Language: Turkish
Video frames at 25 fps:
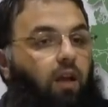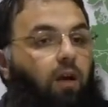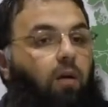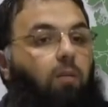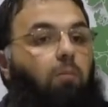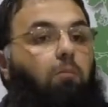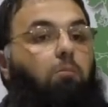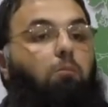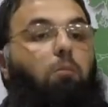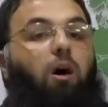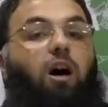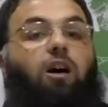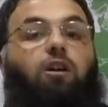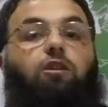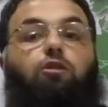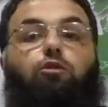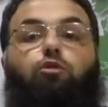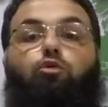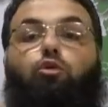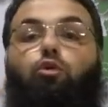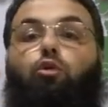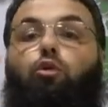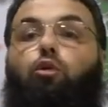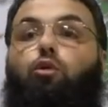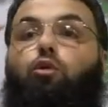
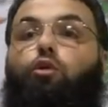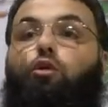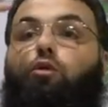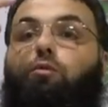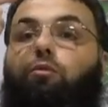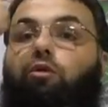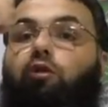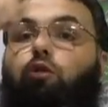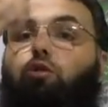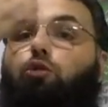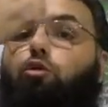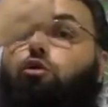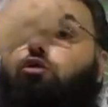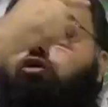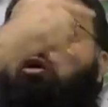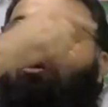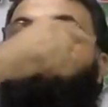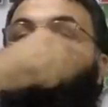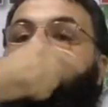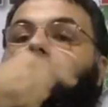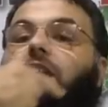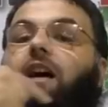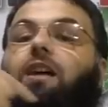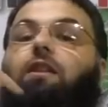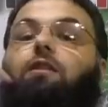mağdurluğumu
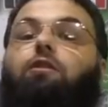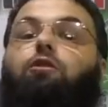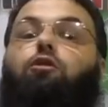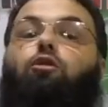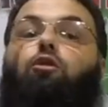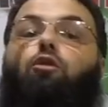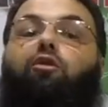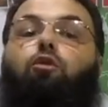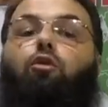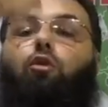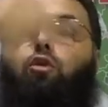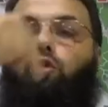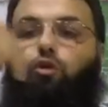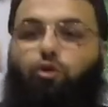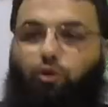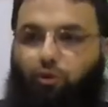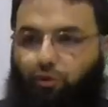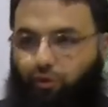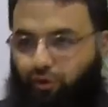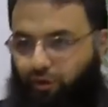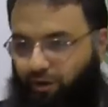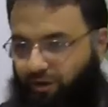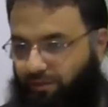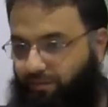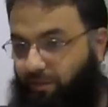yüzümden diyor okudu.